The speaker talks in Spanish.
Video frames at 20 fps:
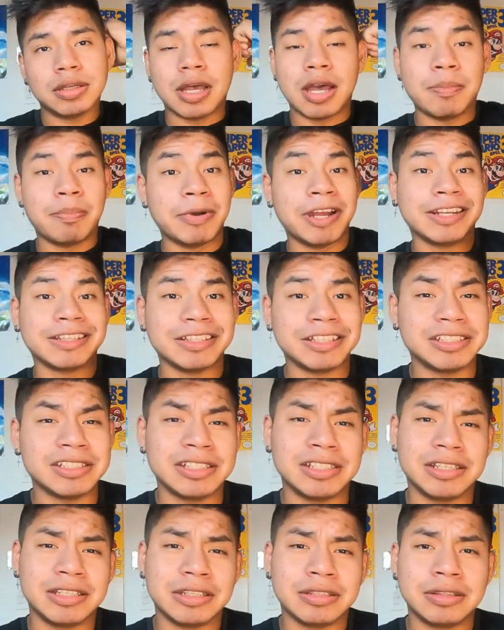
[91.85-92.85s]
Aparte
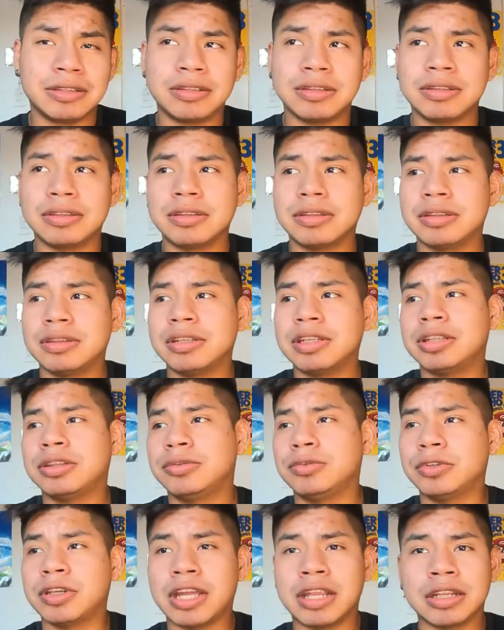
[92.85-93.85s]
de de
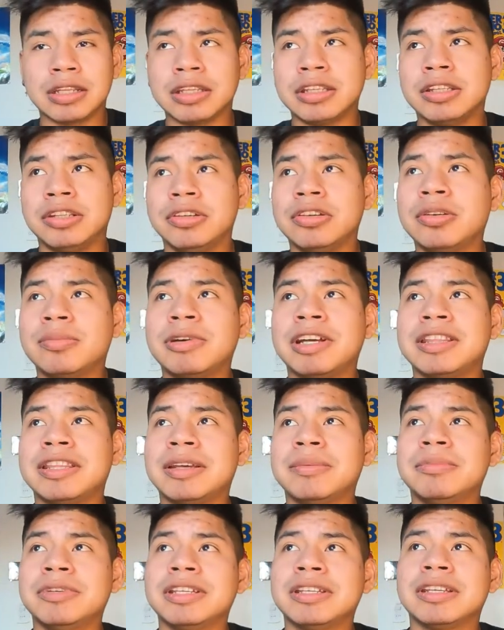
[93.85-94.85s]
estudiar idiomas
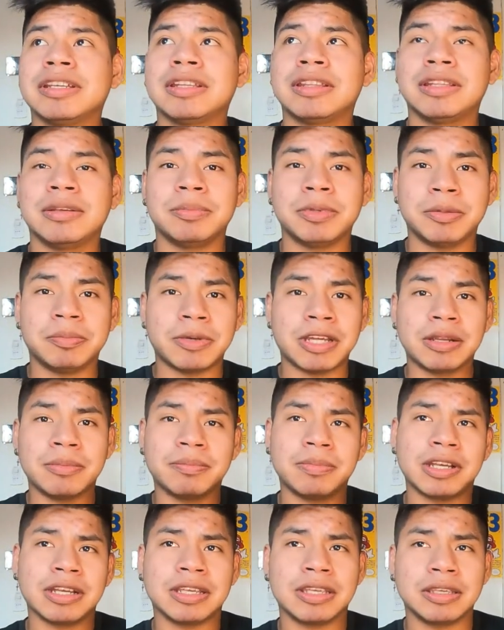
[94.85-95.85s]
también que te
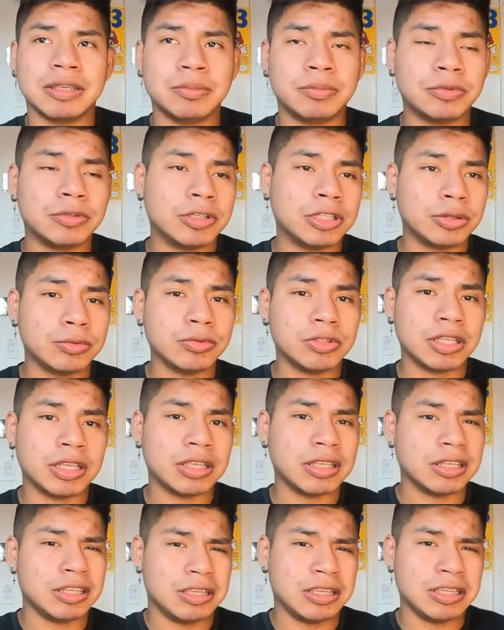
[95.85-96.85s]
preparan para que vos
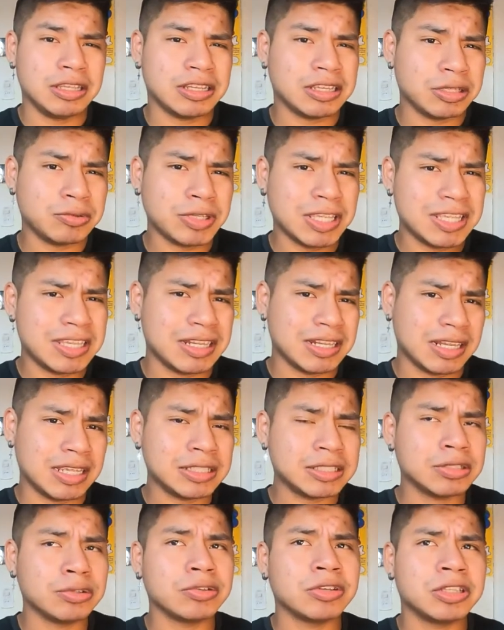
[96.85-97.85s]
estudies, eh, creo que
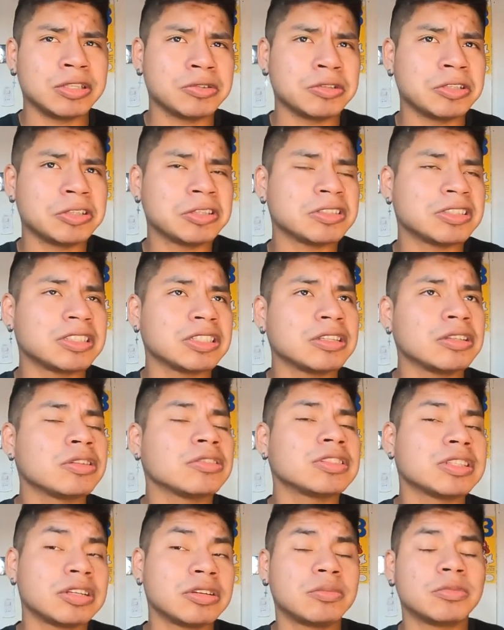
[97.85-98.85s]
inglés o creo que no sé,
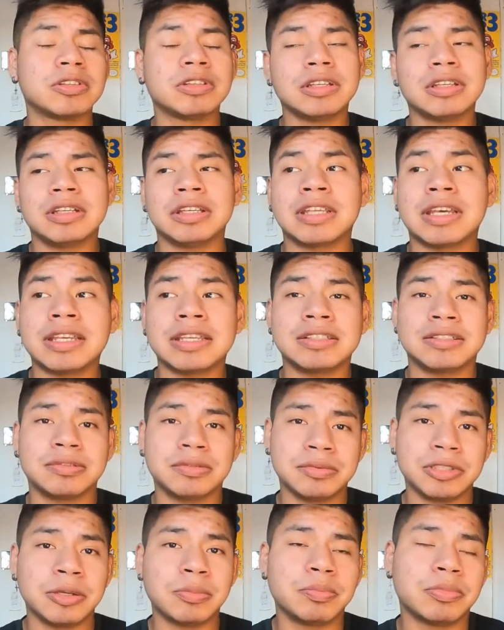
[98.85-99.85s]
no sé cómo irá
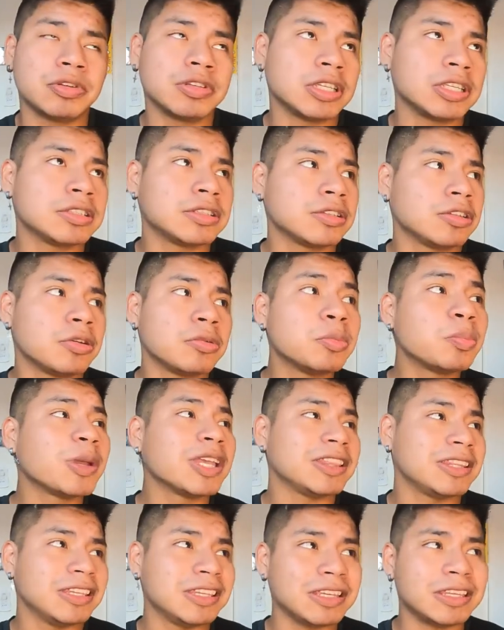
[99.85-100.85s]
eso bien, por eso no
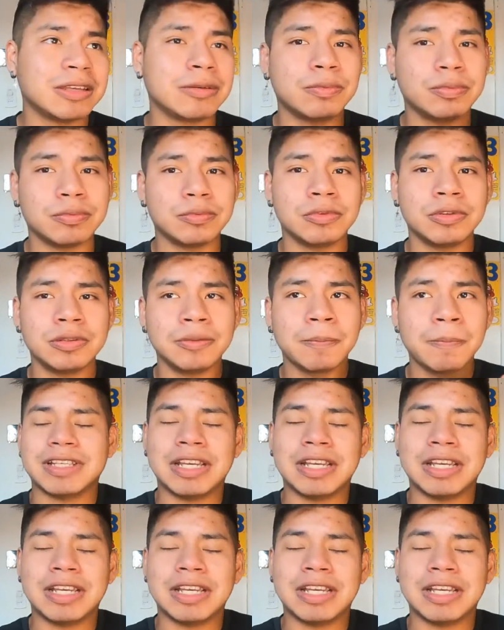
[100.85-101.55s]
investigué a full.